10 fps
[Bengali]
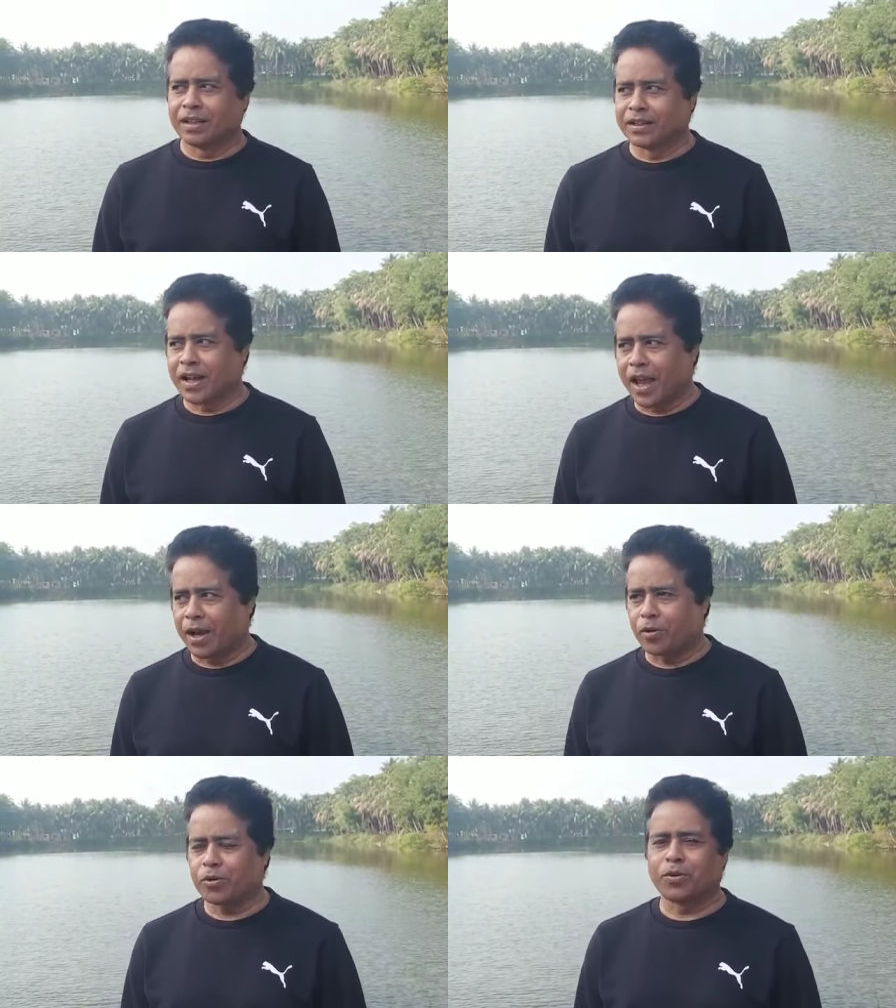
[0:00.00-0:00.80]
এটা
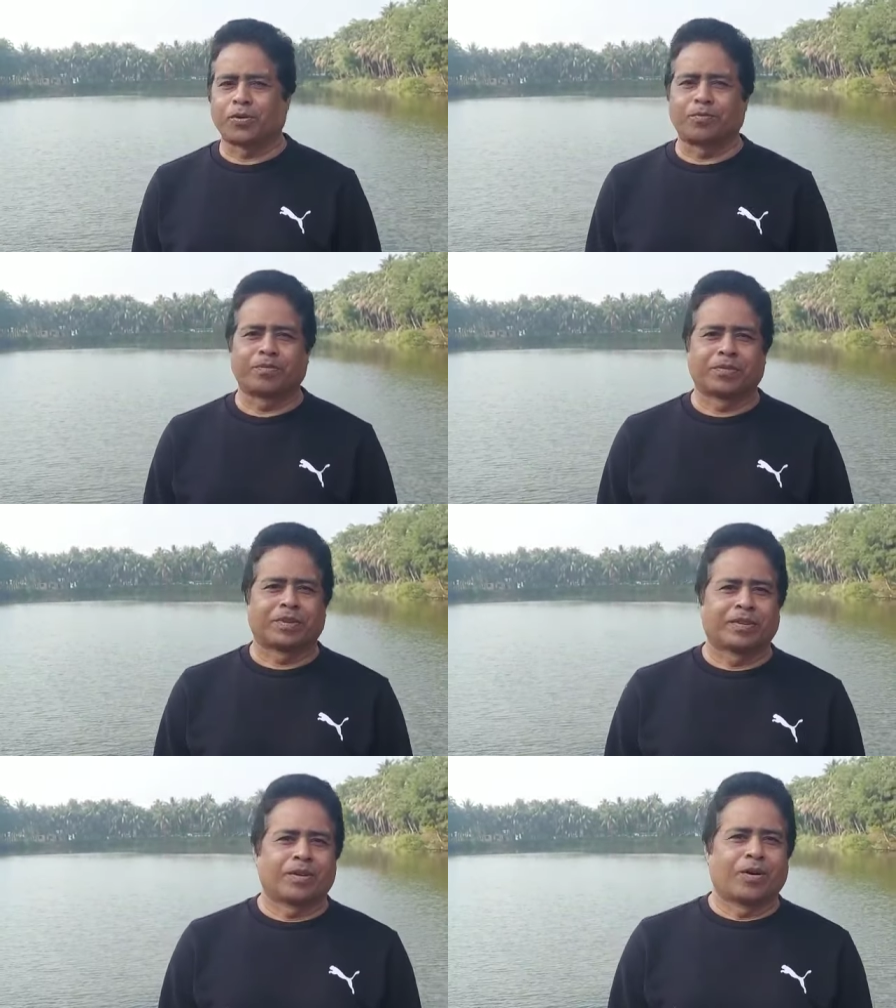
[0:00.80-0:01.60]
এখনও
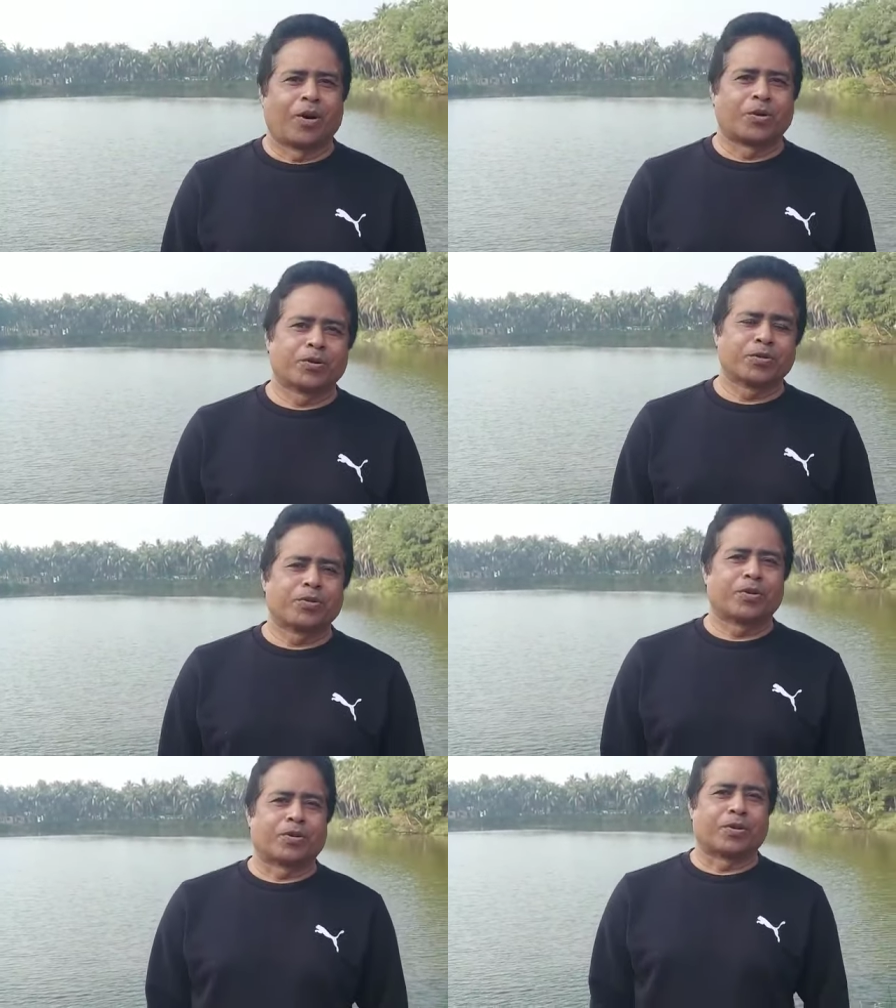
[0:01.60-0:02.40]
অরণ্য